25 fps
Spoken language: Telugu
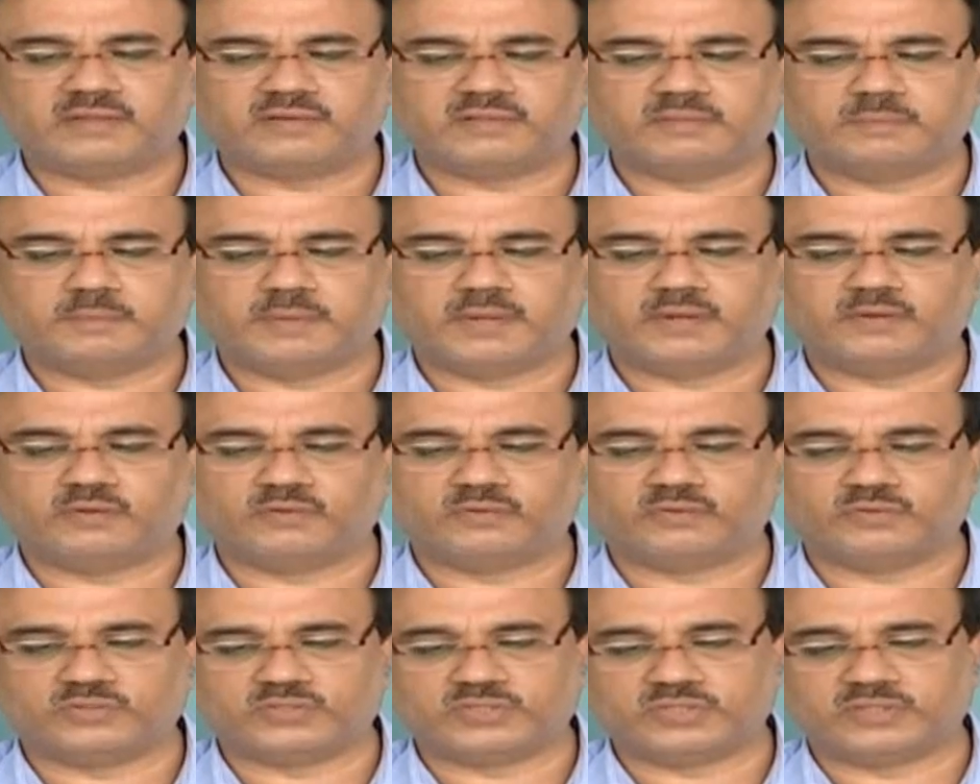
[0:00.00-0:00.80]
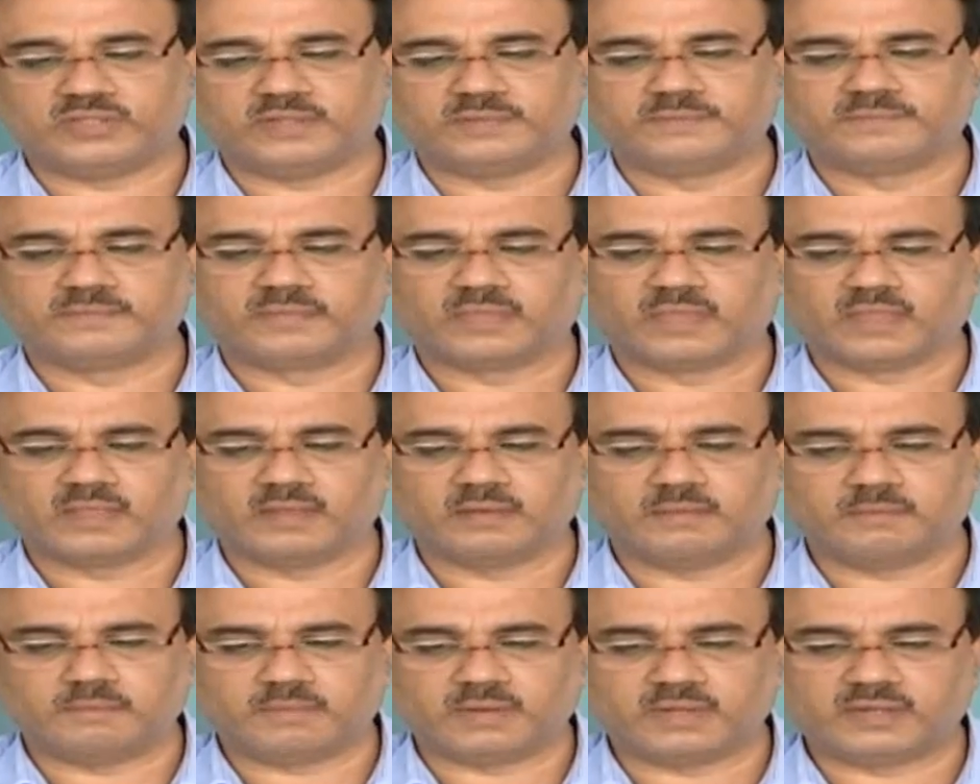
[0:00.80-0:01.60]
తర్వాత బ్రేక్అవుట్ వచ్చింది
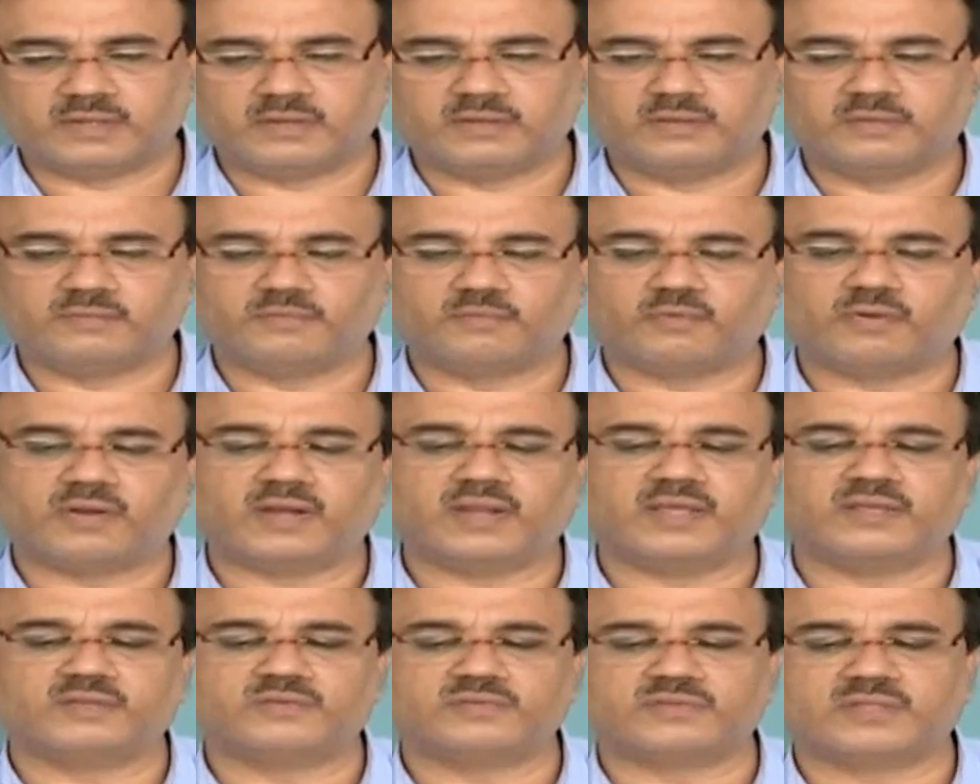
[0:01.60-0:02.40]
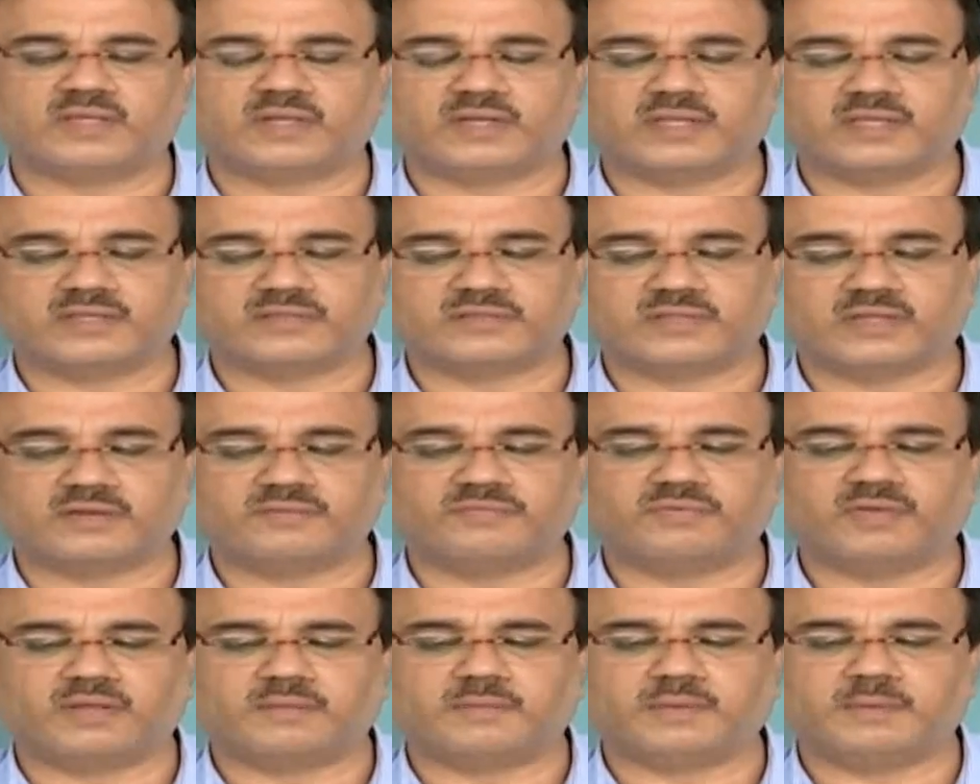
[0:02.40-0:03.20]
బట్ ఓవరాల్గా చూస్తే కనుక
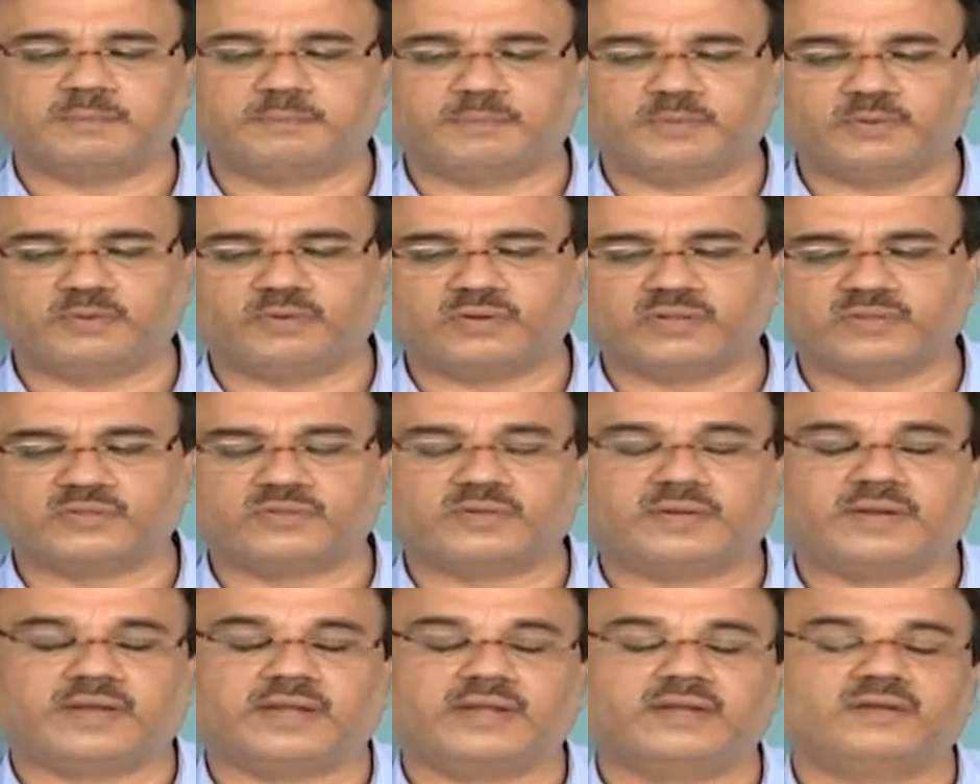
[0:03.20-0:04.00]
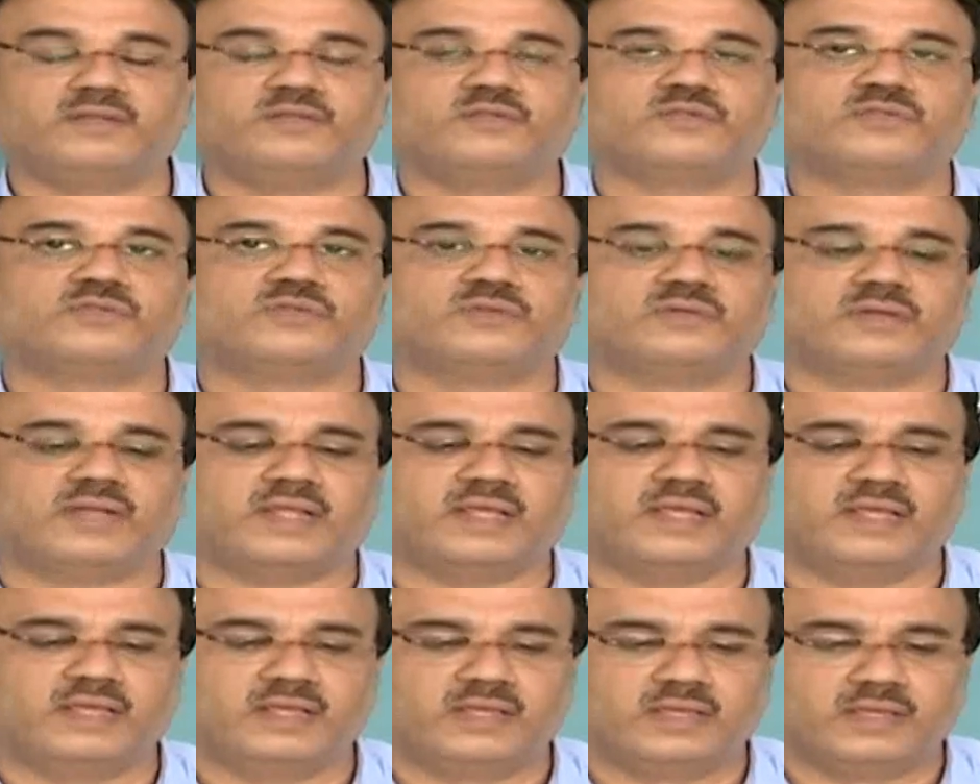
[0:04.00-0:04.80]
సన్ ఫార్మా ఇప్పుడు కూడా ట్రెండ్ చూస్తుంటే